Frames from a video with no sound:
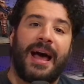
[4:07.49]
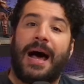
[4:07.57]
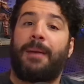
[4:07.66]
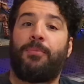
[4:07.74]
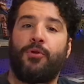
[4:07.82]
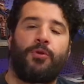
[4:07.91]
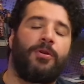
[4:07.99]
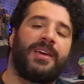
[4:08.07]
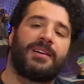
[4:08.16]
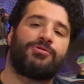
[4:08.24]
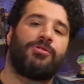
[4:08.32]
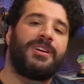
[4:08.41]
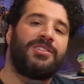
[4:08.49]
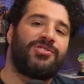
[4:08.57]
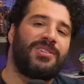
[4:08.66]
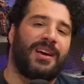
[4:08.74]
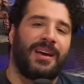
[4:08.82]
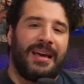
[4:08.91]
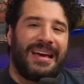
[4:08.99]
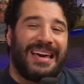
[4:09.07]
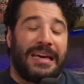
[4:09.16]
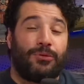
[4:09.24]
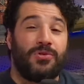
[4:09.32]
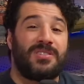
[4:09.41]
apurou que a Sony tinha
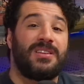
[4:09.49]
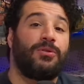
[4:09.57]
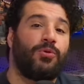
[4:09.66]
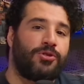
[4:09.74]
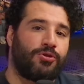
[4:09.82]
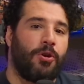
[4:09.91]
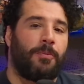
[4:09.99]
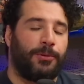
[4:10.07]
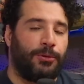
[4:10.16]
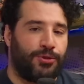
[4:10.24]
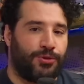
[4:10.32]
reduzido o escopo do